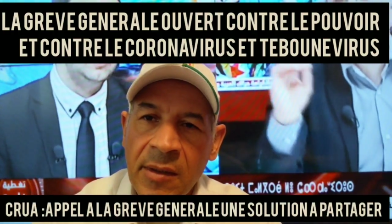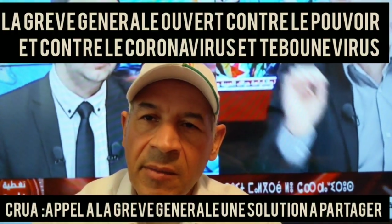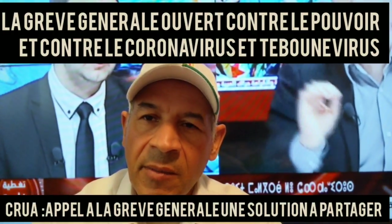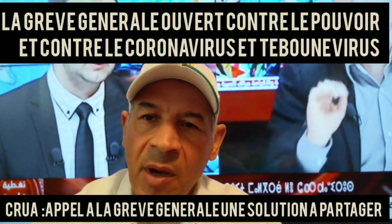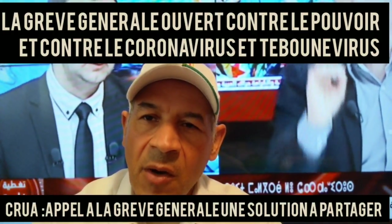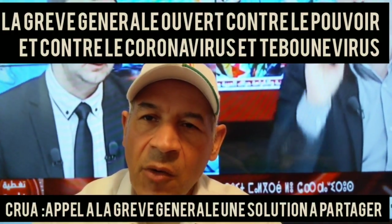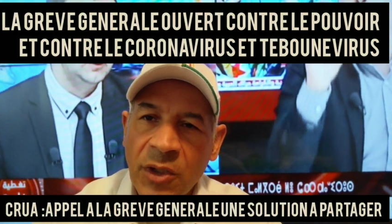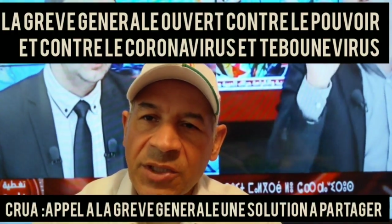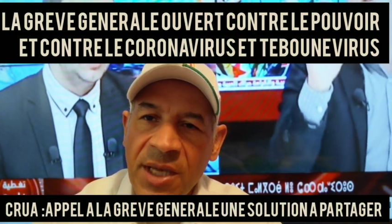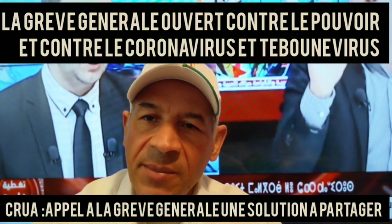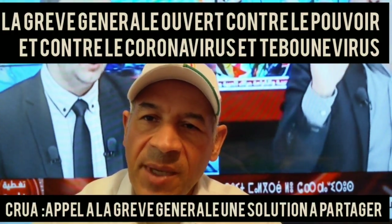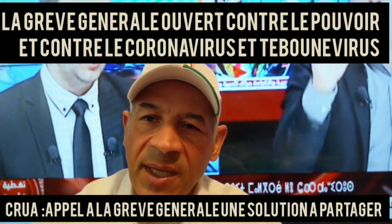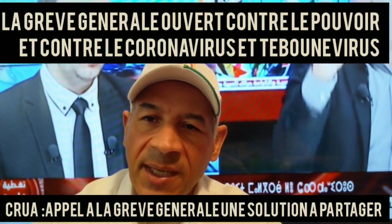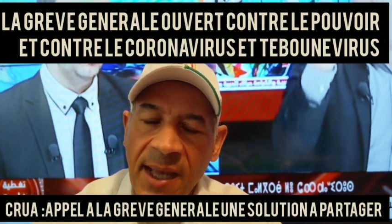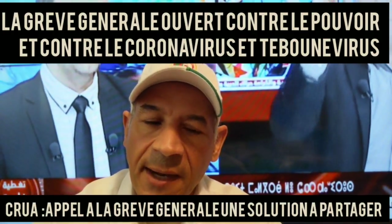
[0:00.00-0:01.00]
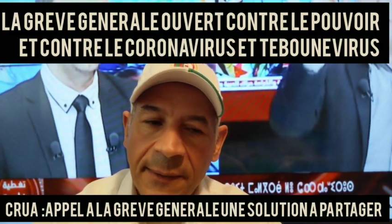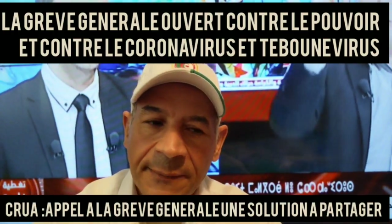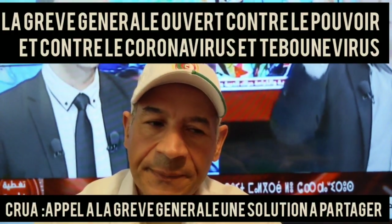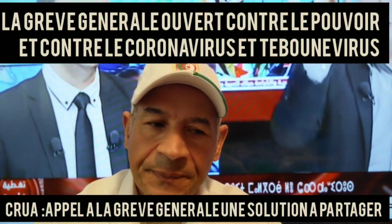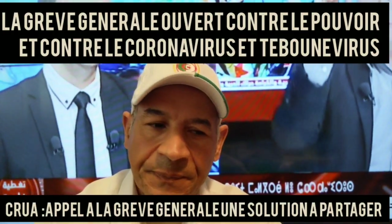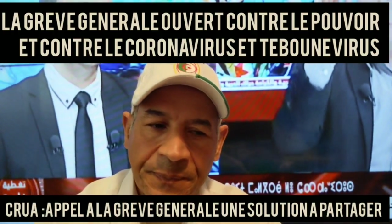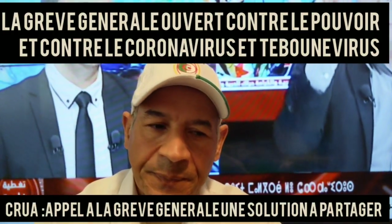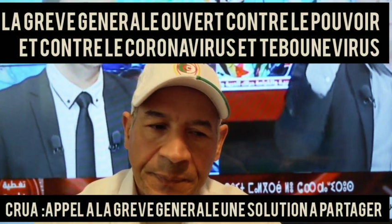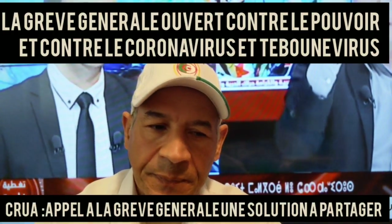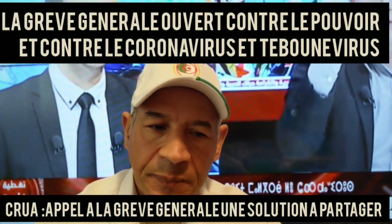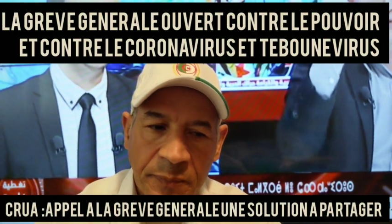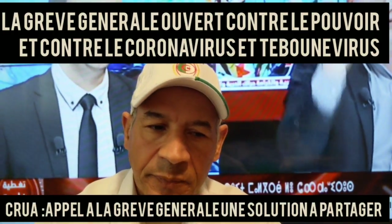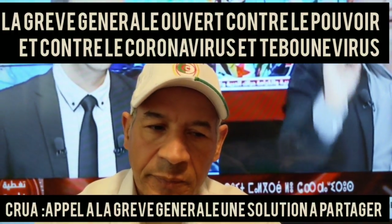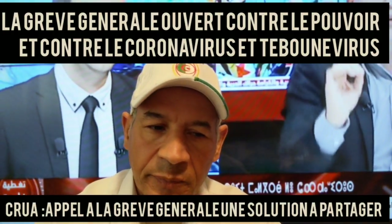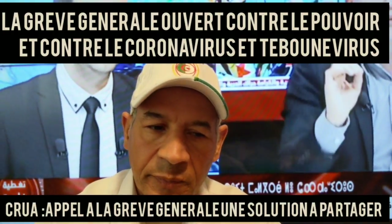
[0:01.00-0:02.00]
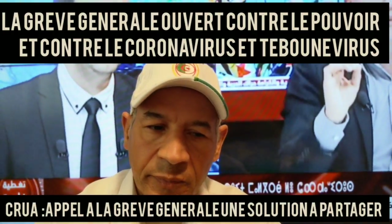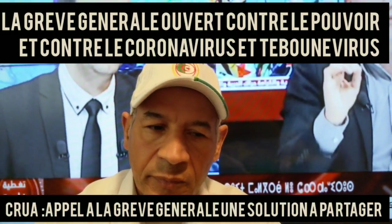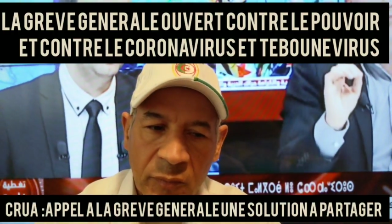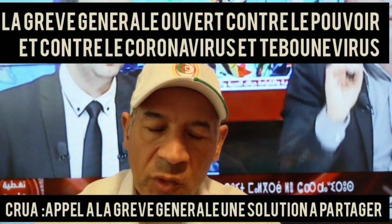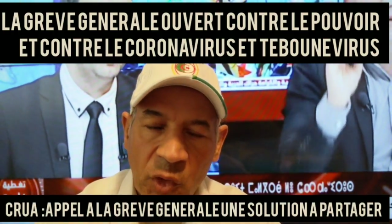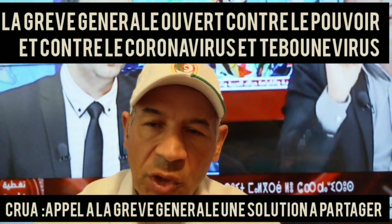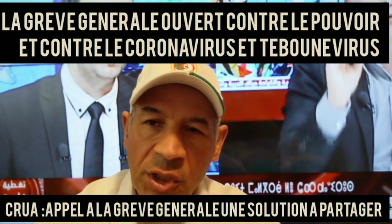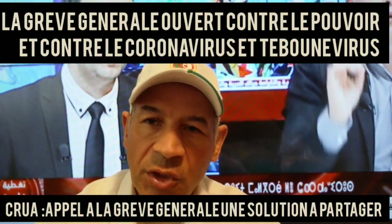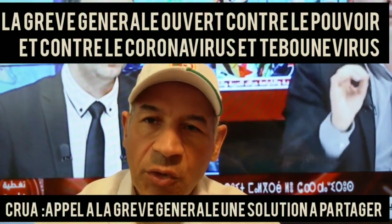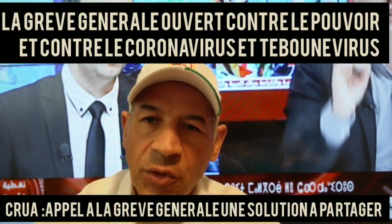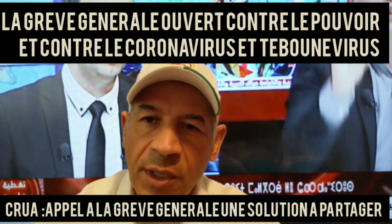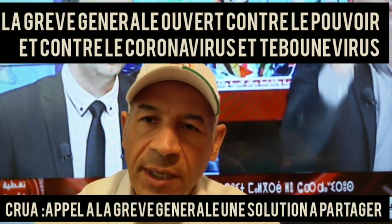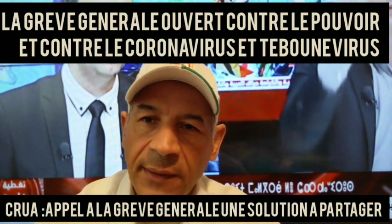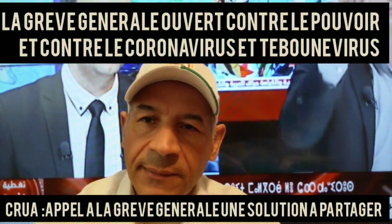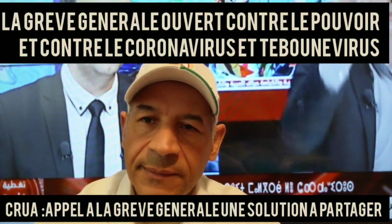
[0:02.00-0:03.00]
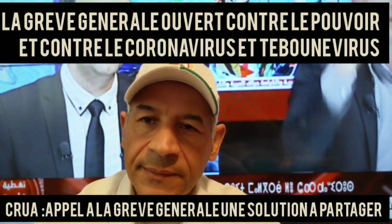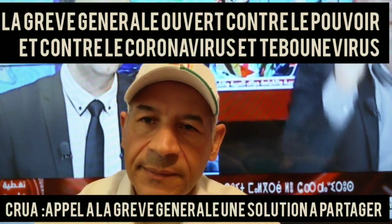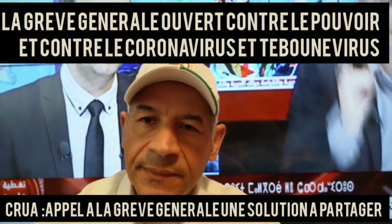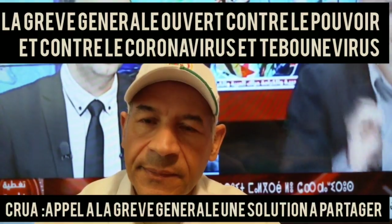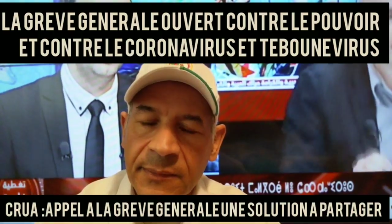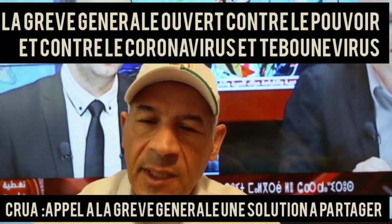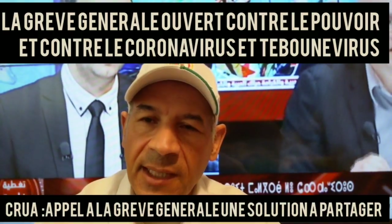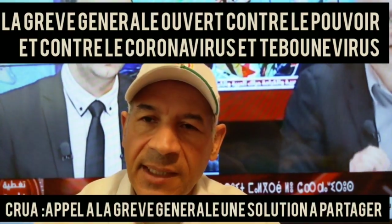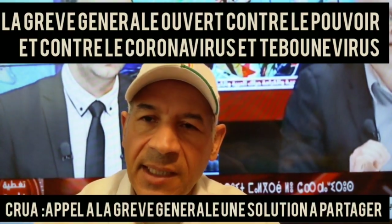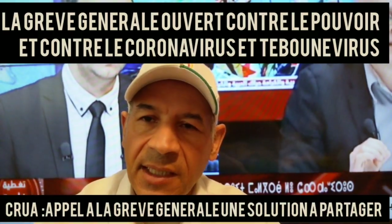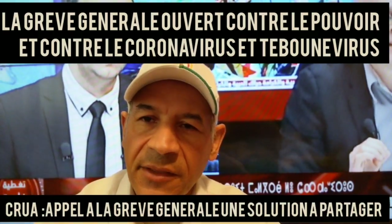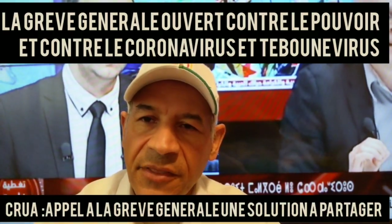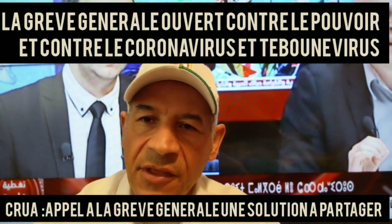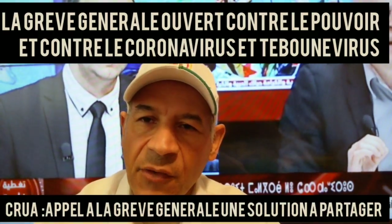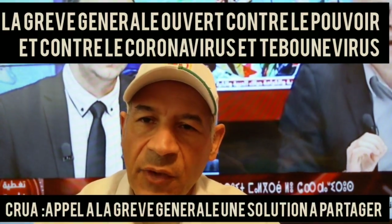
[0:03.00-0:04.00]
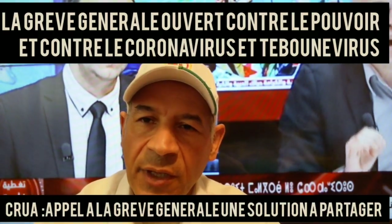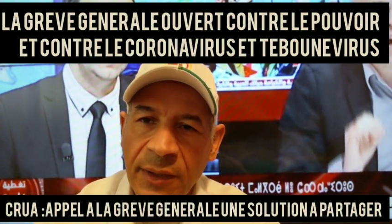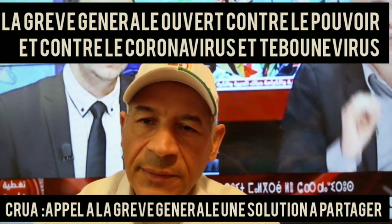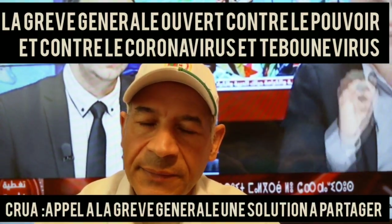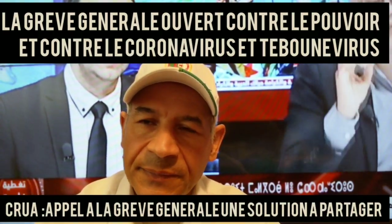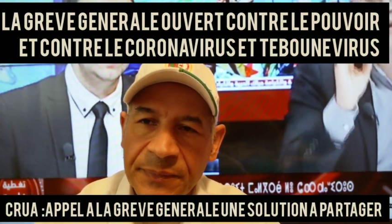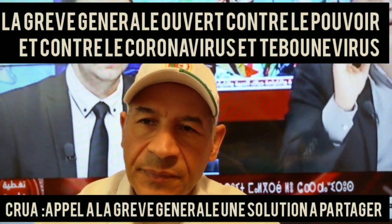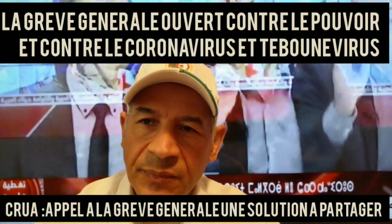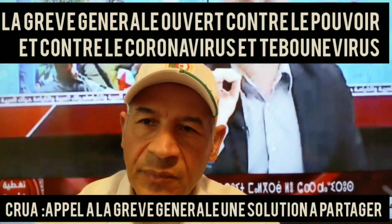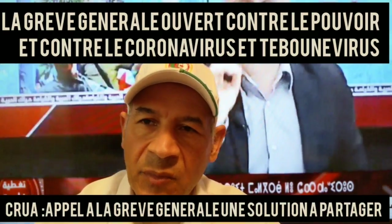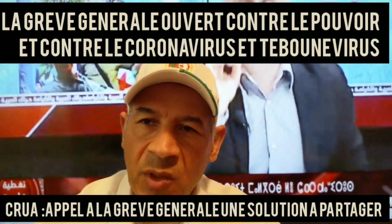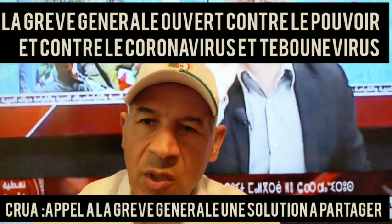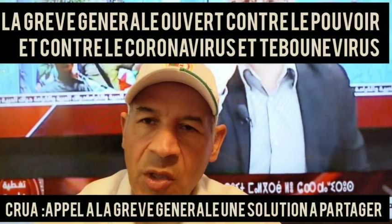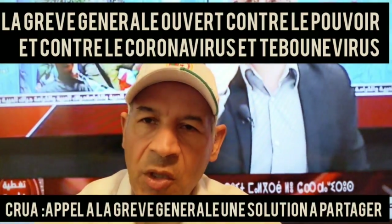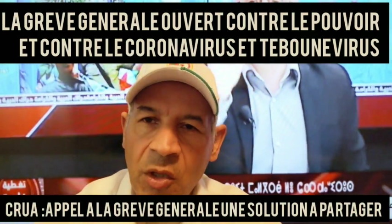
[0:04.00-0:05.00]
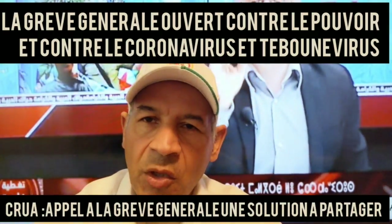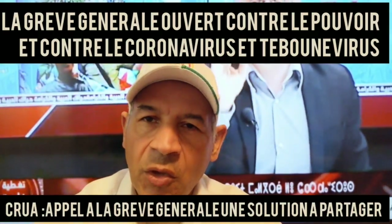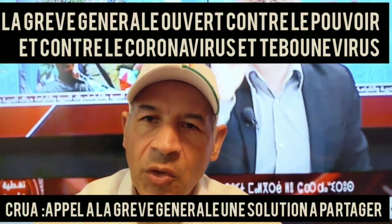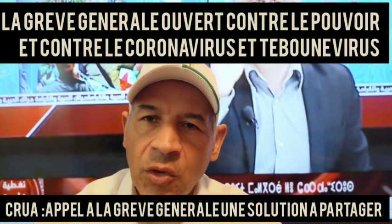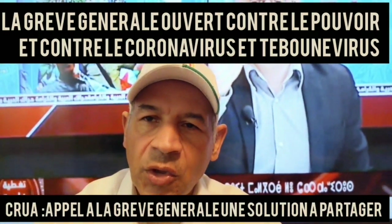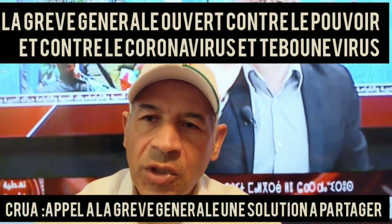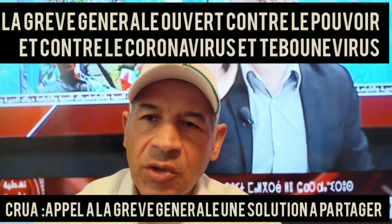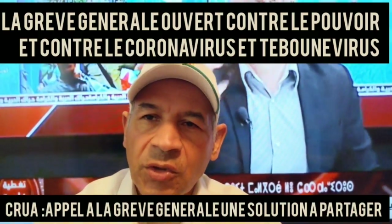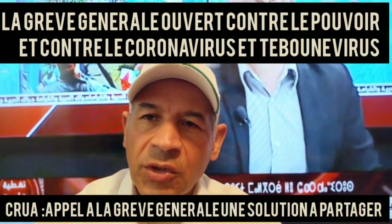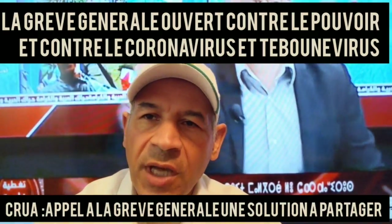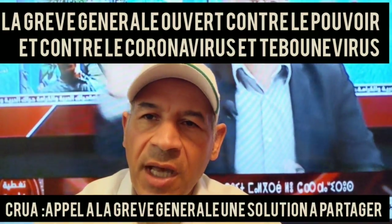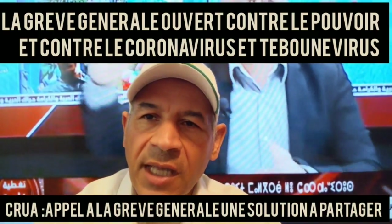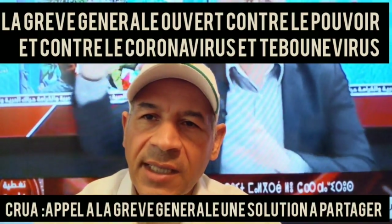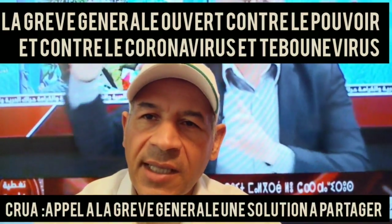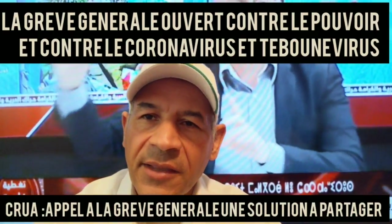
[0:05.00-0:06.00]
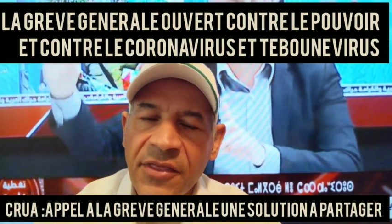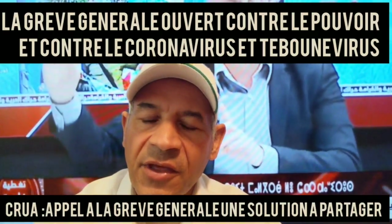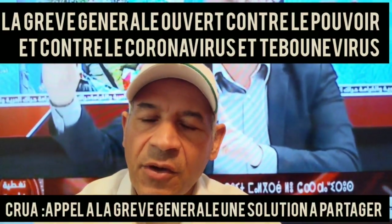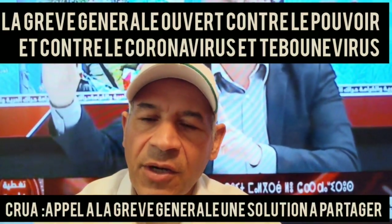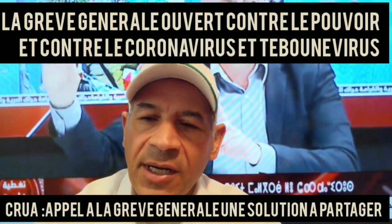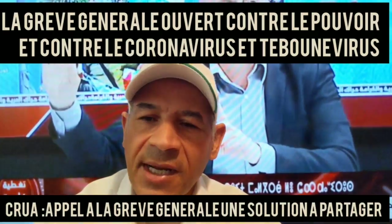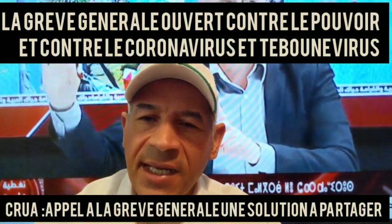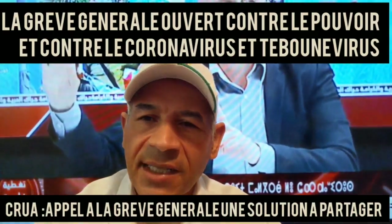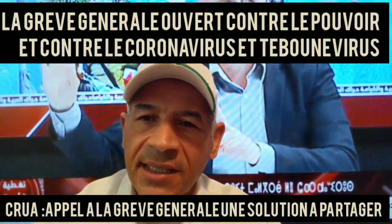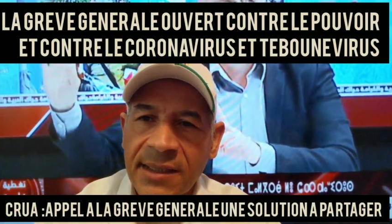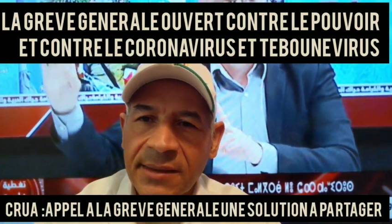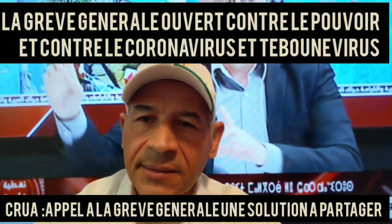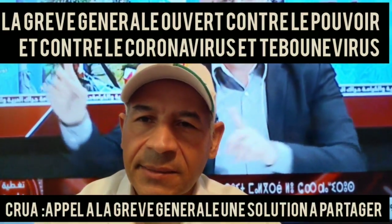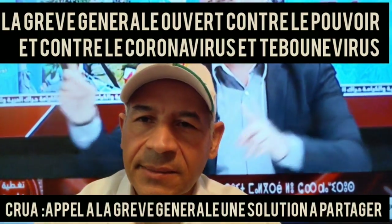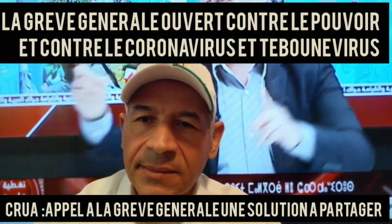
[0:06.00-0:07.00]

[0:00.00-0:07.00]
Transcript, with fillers: ما هو تابع لها يريدون قتل الثورة يريدون قتل الثورة لكن